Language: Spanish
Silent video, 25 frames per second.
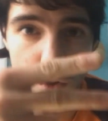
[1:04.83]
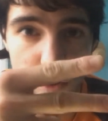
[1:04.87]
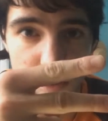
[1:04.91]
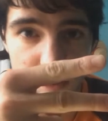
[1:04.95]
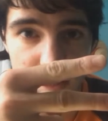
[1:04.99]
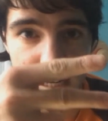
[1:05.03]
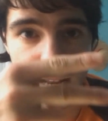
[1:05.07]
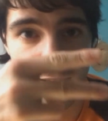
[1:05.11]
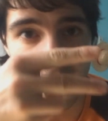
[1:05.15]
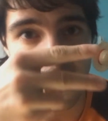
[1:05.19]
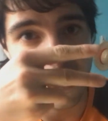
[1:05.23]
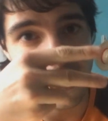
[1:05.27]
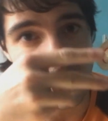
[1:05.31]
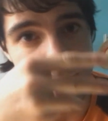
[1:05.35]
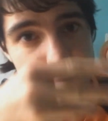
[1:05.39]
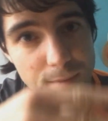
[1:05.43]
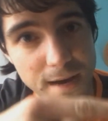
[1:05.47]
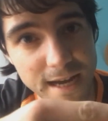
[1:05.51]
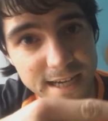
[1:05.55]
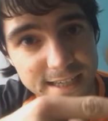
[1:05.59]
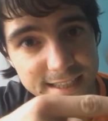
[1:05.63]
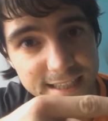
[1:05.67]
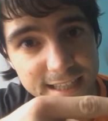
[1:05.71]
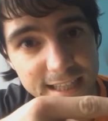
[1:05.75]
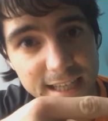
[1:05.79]
Ultra y
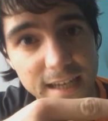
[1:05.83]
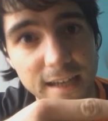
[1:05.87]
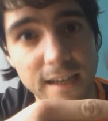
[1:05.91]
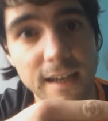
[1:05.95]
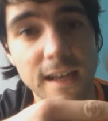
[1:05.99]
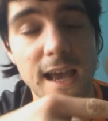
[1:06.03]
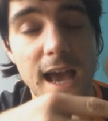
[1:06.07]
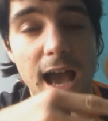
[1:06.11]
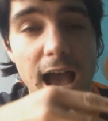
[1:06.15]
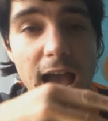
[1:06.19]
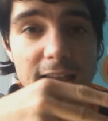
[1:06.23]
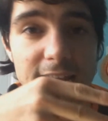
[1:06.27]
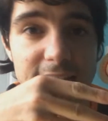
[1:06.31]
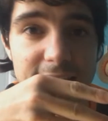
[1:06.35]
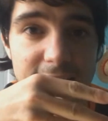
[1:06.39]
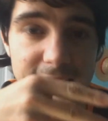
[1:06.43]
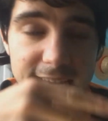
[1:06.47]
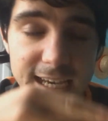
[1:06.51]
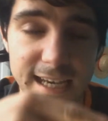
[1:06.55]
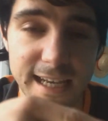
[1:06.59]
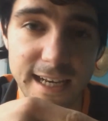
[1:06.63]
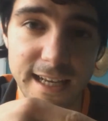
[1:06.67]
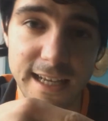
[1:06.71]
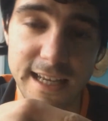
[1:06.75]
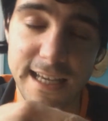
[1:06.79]
Master a
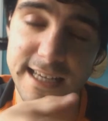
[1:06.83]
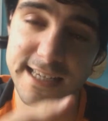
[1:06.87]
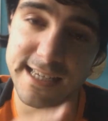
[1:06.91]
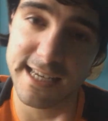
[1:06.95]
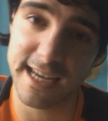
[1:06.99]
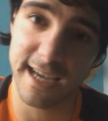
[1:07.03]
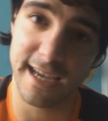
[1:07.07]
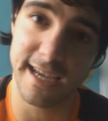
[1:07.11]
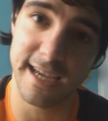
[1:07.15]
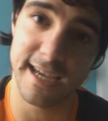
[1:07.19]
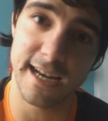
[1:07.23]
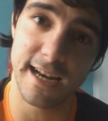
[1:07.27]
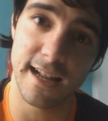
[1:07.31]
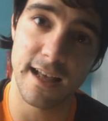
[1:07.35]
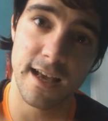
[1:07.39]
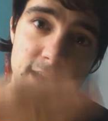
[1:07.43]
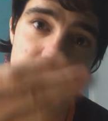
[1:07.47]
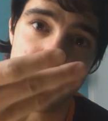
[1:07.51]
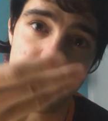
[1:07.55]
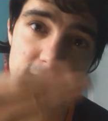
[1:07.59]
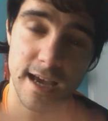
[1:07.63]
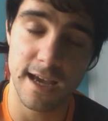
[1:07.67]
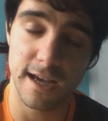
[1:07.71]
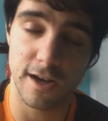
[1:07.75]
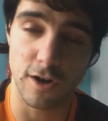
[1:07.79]
elegir y seguir
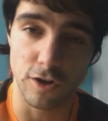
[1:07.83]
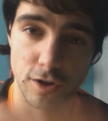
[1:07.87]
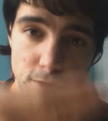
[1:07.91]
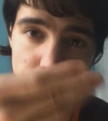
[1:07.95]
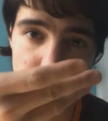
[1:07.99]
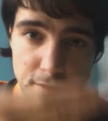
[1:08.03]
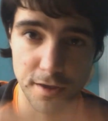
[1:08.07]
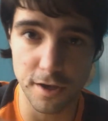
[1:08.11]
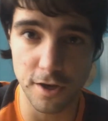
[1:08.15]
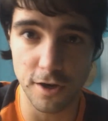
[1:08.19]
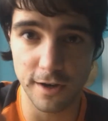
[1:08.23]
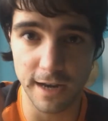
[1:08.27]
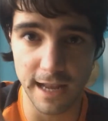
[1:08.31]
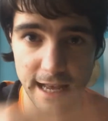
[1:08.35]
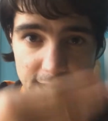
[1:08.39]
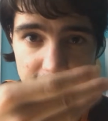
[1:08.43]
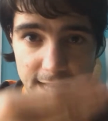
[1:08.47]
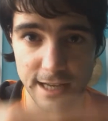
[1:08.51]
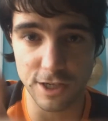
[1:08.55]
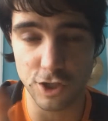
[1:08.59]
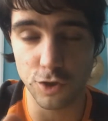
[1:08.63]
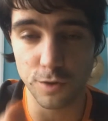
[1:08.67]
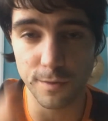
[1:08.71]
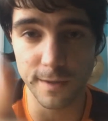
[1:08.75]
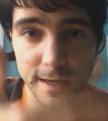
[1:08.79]
con opción
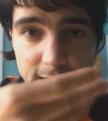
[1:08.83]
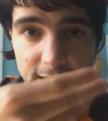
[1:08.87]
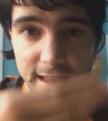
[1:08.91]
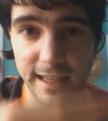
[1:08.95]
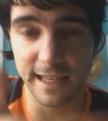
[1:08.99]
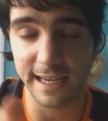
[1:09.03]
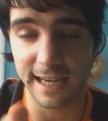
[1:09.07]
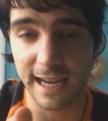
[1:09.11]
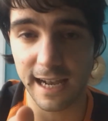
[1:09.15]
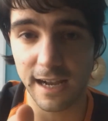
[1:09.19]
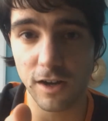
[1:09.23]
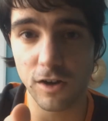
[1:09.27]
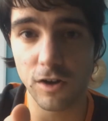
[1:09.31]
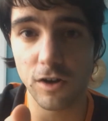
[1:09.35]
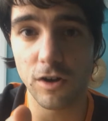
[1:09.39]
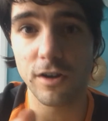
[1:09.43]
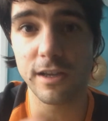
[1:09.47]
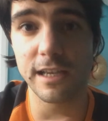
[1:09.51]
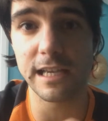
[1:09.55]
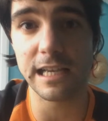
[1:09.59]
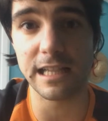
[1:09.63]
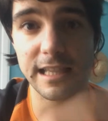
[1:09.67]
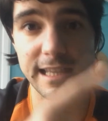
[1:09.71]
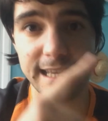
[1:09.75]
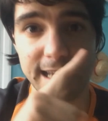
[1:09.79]
a subir de
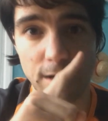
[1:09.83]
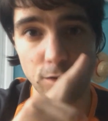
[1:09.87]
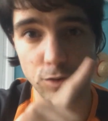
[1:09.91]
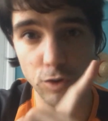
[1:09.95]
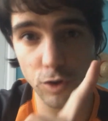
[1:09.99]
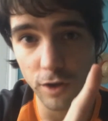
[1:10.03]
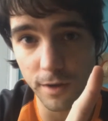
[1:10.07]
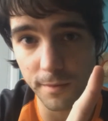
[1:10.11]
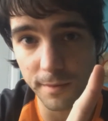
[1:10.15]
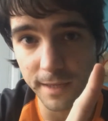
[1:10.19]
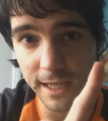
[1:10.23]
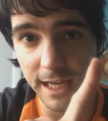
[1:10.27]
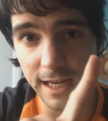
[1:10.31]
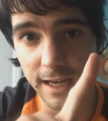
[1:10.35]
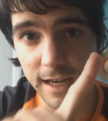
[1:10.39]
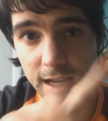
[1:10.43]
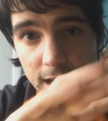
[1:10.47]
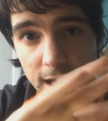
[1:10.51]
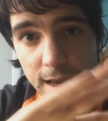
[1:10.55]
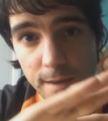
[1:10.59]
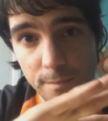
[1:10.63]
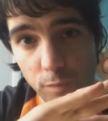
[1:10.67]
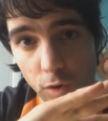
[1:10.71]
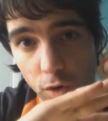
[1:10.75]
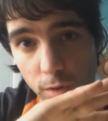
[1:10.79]
rango y el día 1 de abril
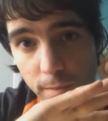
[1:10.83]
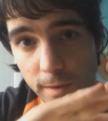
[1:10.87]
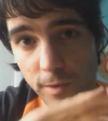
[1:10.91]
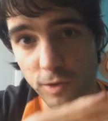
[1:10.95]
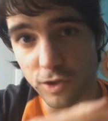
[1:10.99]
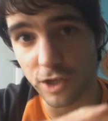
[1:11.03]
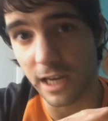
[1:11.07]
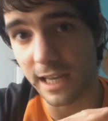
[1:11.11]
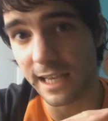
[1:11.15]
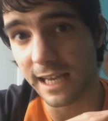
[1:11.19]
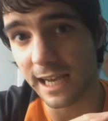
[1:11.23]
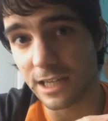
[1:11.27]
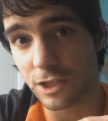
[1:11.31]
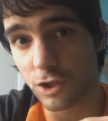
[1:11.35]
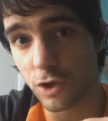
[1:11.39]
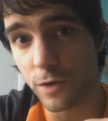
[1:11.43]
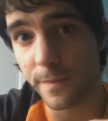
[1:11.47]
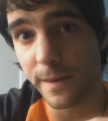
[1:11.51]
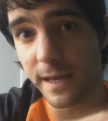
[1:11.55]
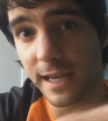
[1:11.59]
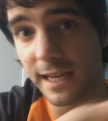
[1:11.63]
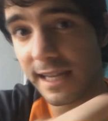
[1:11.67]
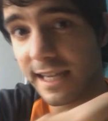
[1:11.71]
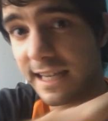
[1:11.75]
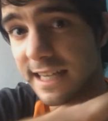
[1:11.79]
volvemos a Liga
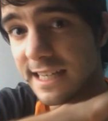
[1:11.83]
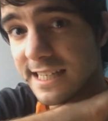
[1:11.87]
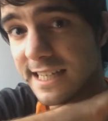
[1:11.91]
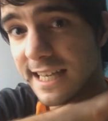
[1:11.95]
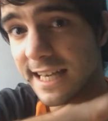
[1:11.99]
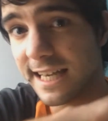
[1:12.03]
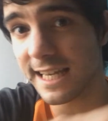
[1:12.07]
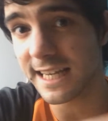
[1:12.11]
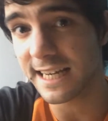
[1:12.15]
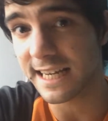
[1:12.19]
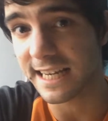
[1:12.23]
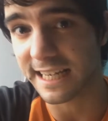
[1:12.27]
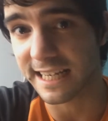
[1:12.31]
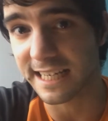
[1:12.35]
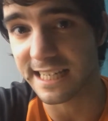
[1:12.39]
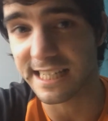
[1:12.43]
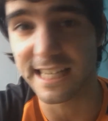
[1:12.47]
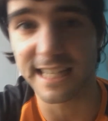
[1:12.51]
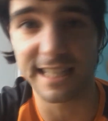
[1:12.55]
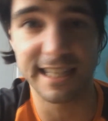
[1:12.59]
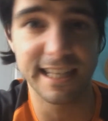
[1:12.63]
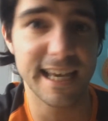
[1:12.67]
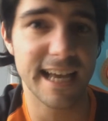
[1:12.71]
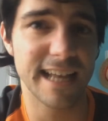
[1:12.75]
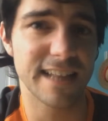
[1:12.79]
Super y se
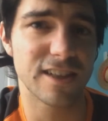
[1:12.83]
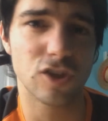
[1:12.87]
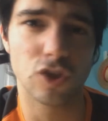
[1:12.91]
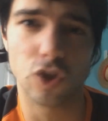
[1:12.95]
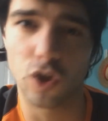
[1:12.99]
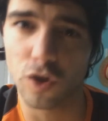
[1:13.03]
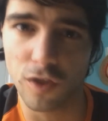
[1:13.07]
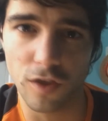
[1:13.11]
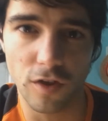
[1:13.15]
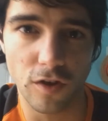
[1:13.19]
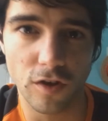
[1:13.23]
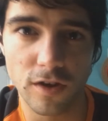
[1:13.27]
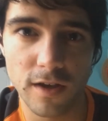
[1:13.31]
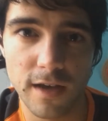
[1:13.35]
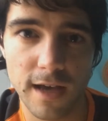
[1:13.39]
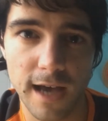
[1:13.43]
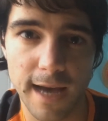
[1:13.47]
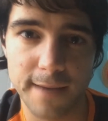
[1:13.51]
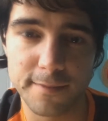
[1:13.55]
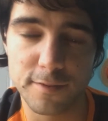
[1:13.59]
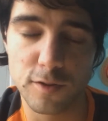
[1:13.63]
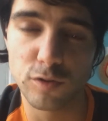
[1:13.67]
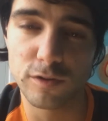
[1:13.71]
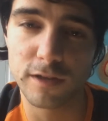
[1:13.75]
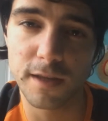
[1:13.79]
resetea todo,
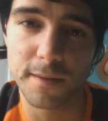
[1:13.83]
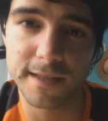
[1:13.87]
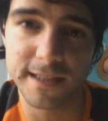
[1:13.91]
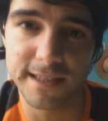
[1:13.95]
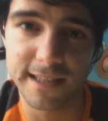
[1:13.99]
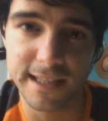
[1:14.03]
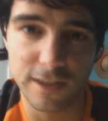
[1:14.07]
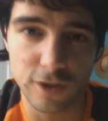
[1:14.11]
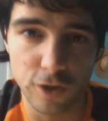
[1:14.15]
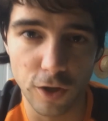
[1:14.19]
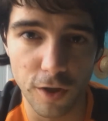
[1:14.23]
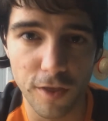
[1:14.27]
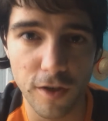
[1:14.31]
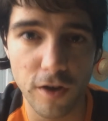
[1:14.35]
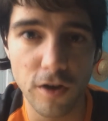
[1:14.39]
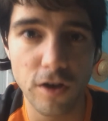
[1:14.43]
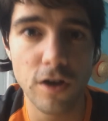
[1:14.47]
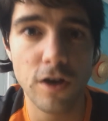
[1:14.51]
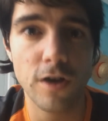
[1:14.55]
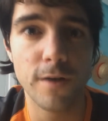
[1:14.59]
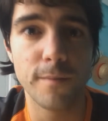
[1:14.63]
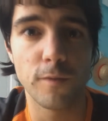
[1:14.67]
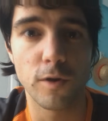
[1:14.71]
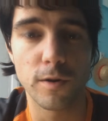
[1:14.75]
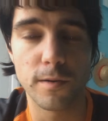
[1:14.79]
absolutamente todo,
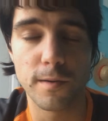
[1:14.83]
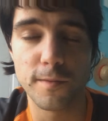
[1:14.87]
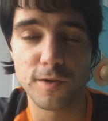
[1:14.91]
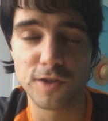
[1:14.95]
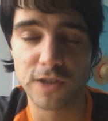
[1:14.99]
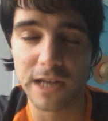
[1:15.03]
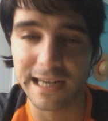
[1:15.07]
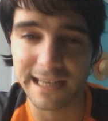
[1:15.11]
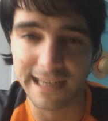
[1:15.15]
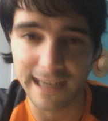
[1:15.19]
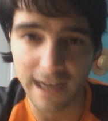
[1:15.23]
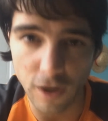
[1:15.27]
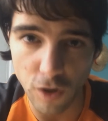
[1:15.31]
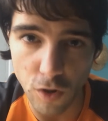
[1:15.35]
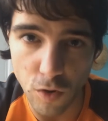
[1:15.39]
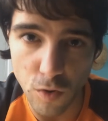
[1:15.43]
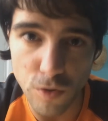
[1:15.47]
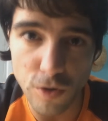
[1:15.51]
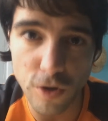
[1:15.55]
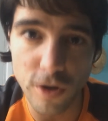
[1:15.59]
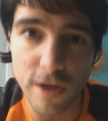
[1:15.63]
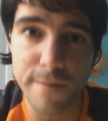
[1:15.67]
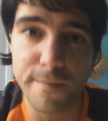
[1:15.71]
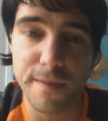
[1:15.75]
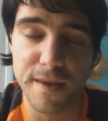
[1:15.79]
volvemos al rango
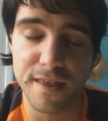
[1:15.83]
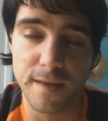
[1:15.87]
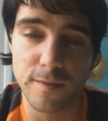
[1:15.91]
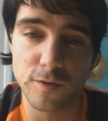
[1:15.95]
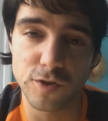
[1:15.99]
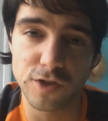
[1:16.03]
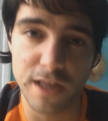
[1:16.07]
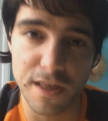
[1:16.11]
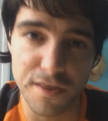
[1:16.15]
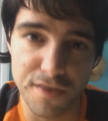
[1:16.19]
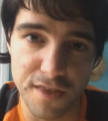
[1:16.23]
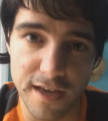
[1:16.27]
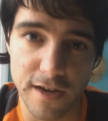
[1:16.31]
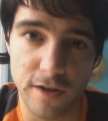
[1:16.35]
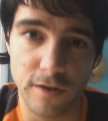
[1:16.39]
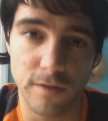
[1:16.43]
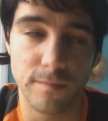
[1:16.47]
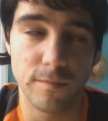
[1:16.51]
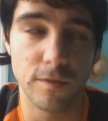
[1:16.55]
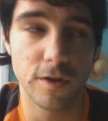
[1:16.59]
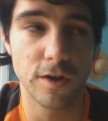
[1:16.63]
1 y empezamos de cero.